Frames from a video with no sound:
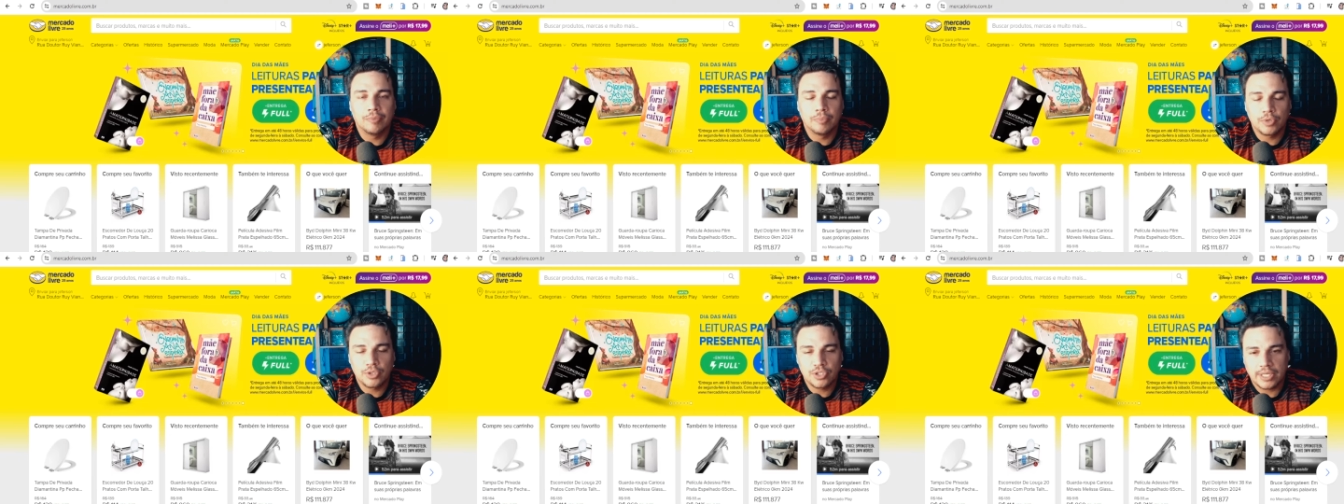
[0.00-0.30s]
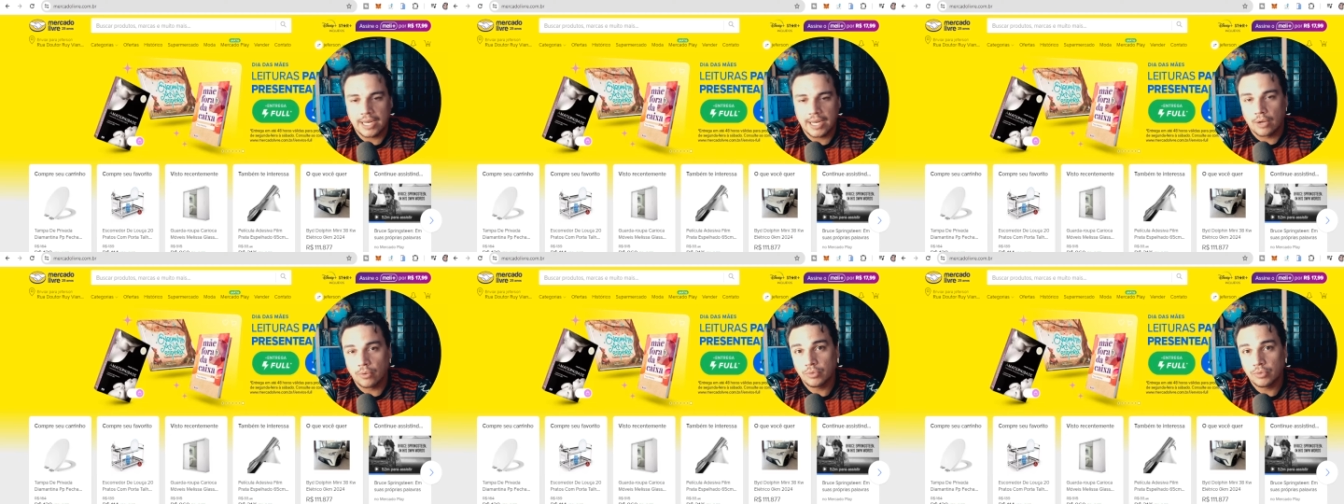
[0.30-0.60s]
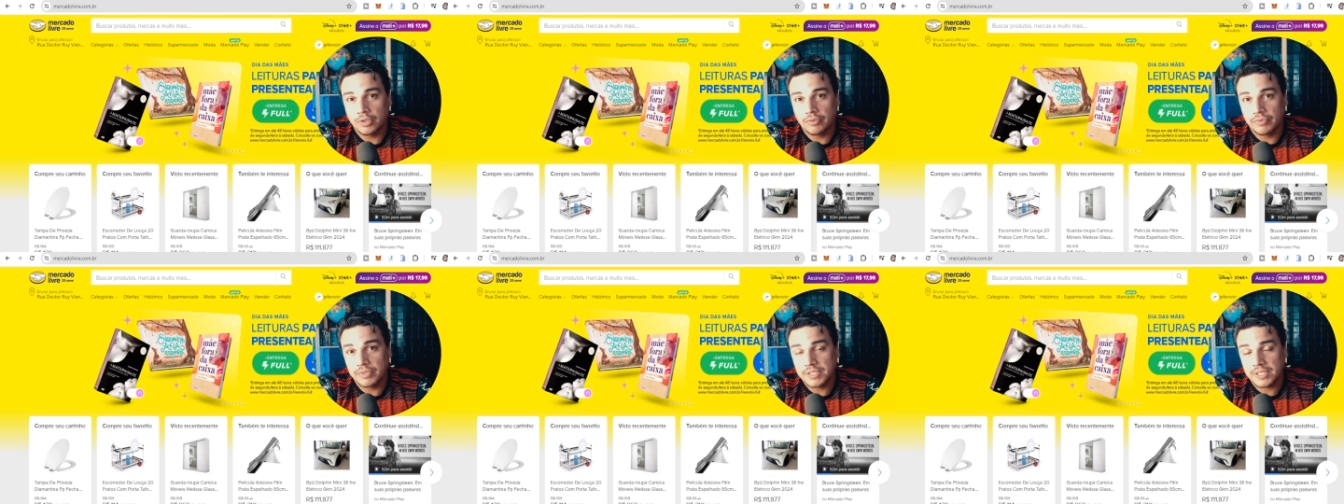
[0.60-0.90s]
Vou mostrar
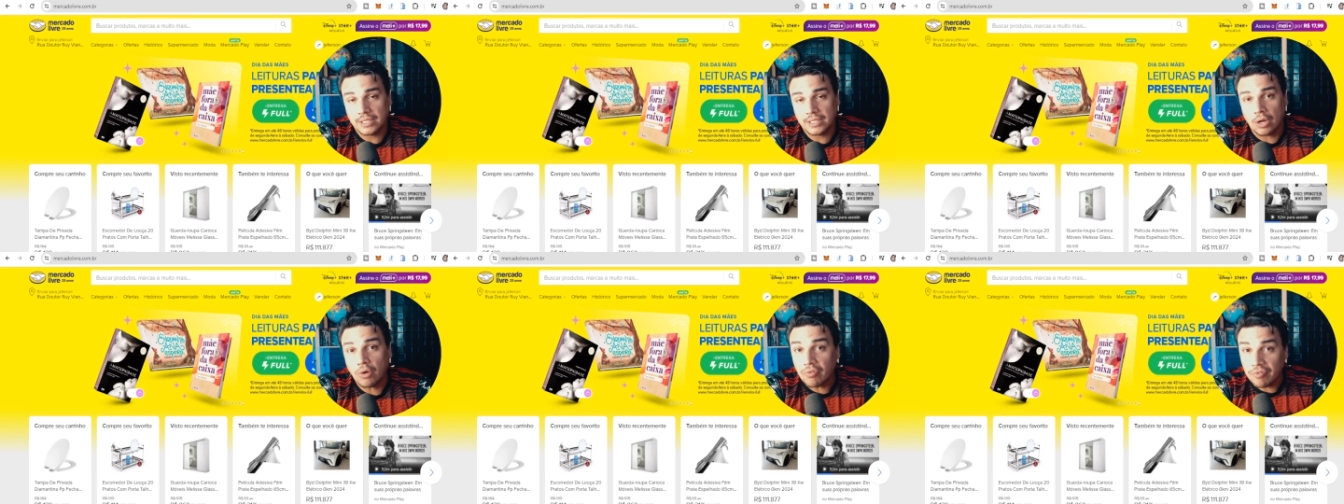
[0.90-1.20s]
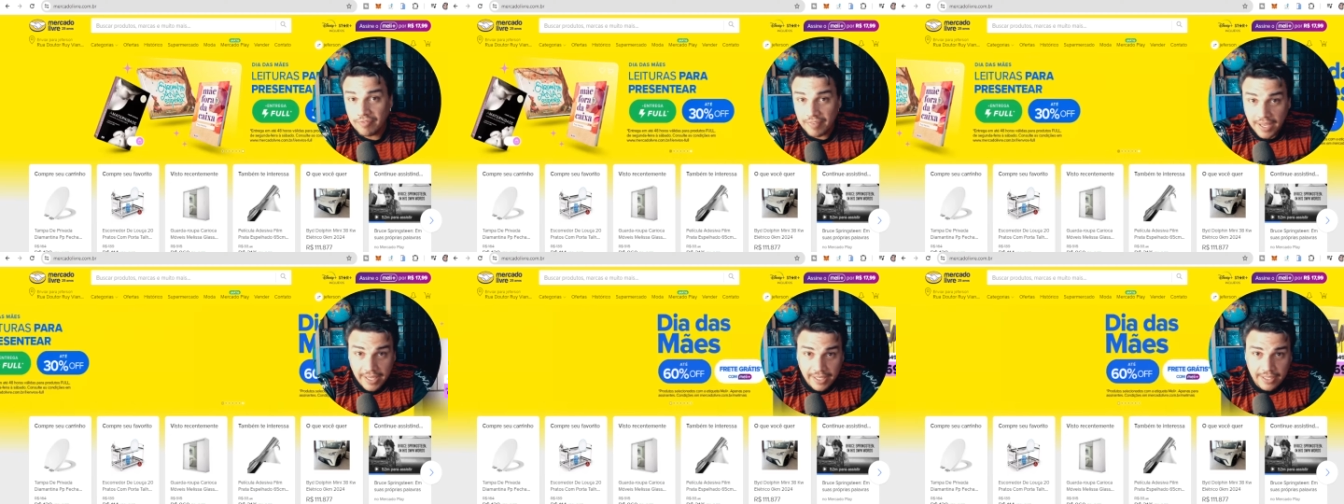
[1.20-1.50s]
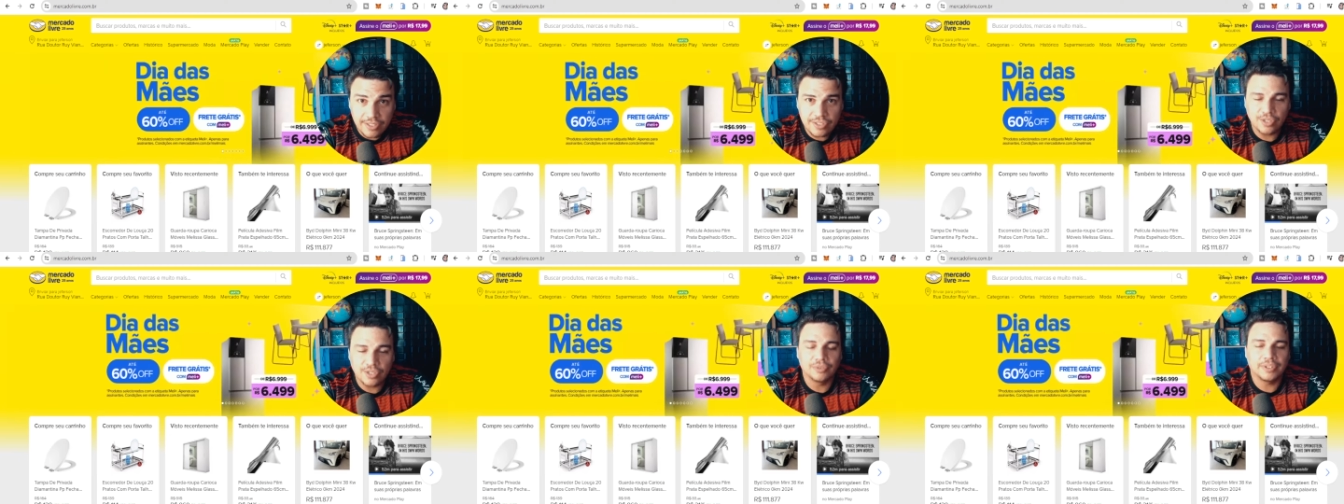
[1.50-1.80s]
algo que você
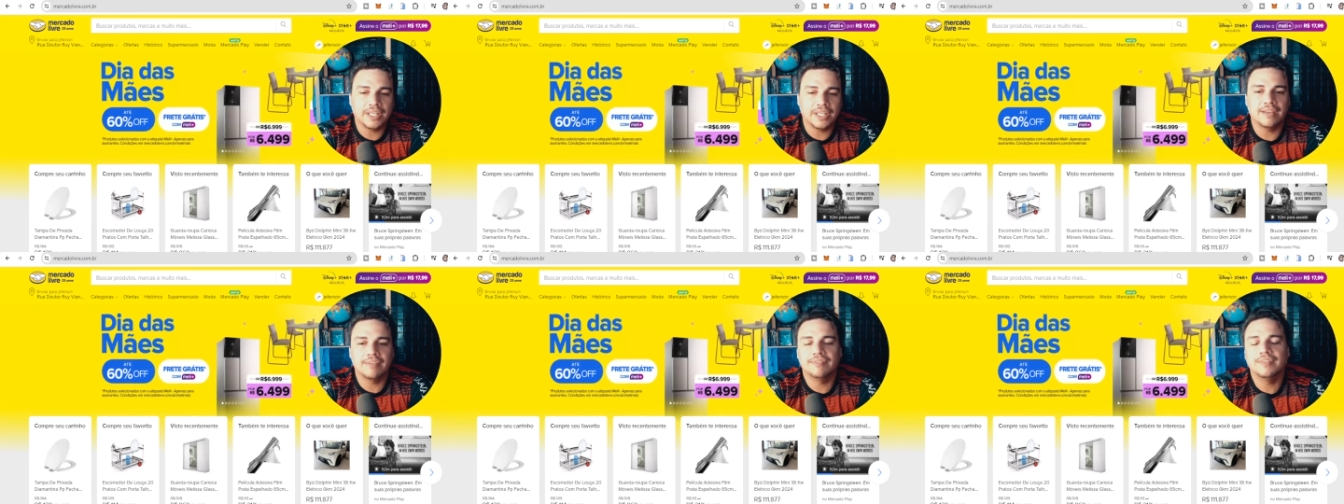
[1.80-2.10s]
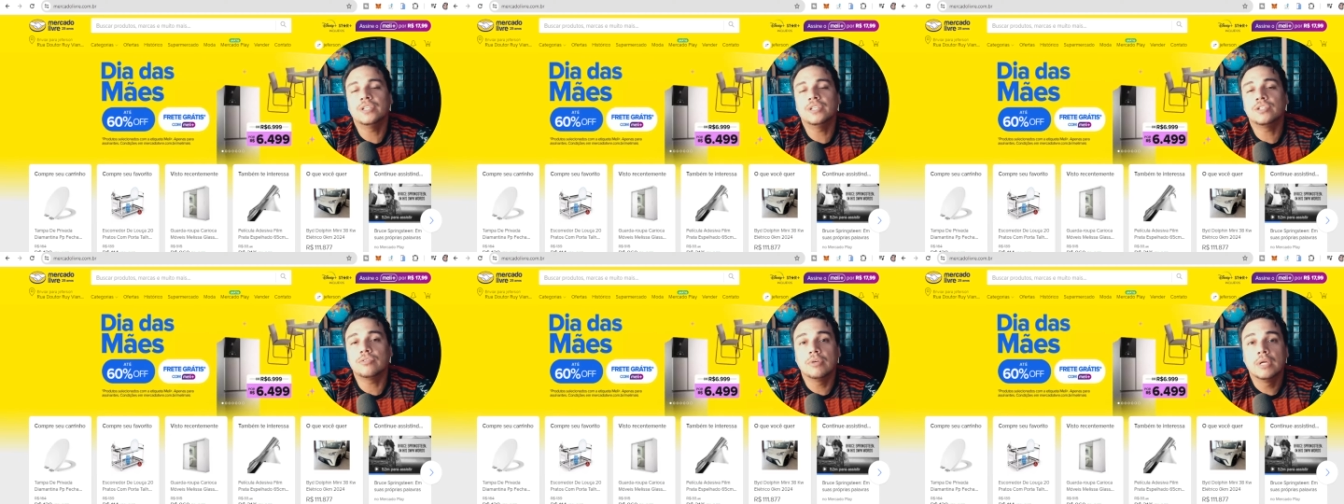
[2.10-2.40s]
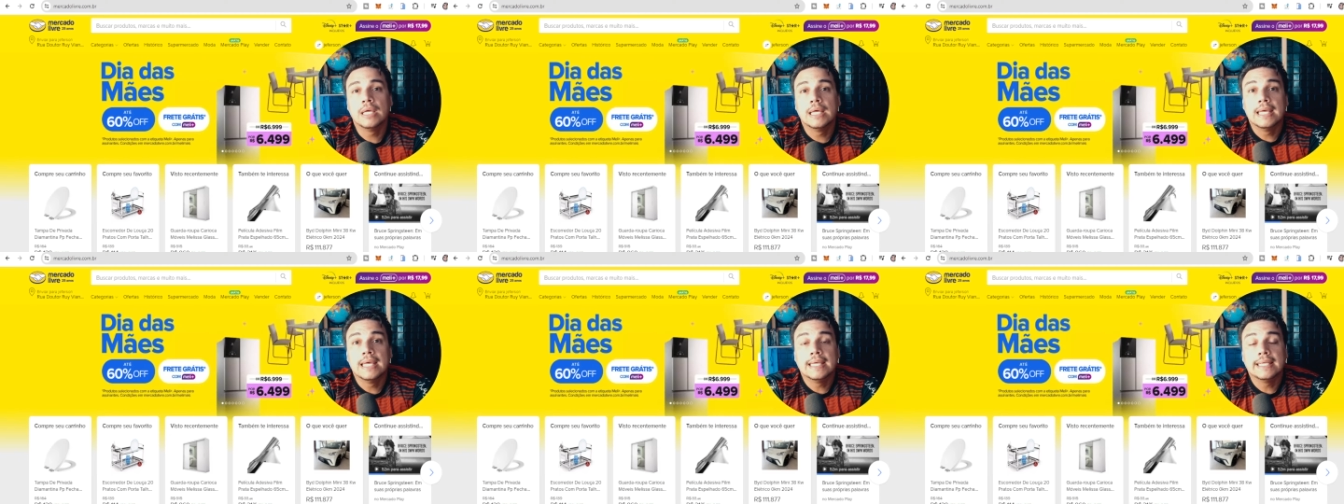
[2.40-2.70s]
talvez não tenha visto,